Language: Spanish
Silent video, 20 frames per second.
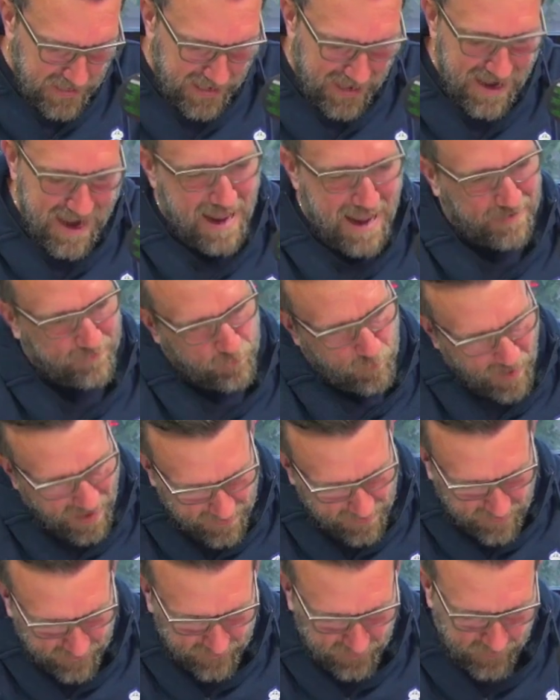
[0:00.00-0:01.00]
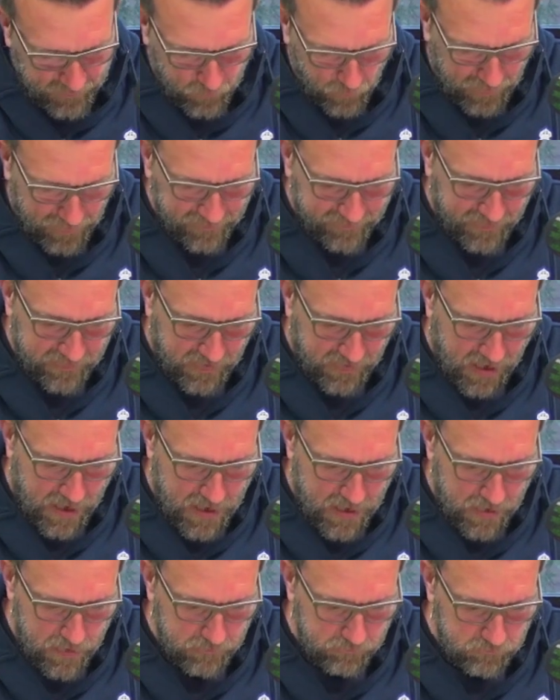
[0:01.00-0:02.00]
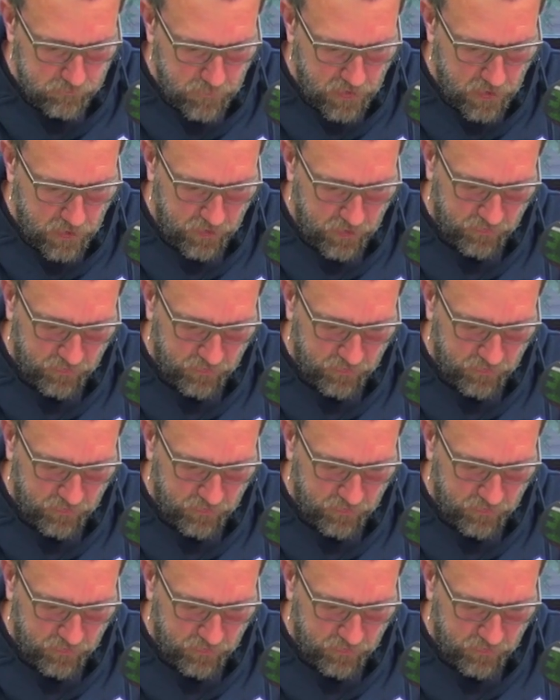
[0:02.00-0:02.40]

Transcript: En las playas del litoral central, en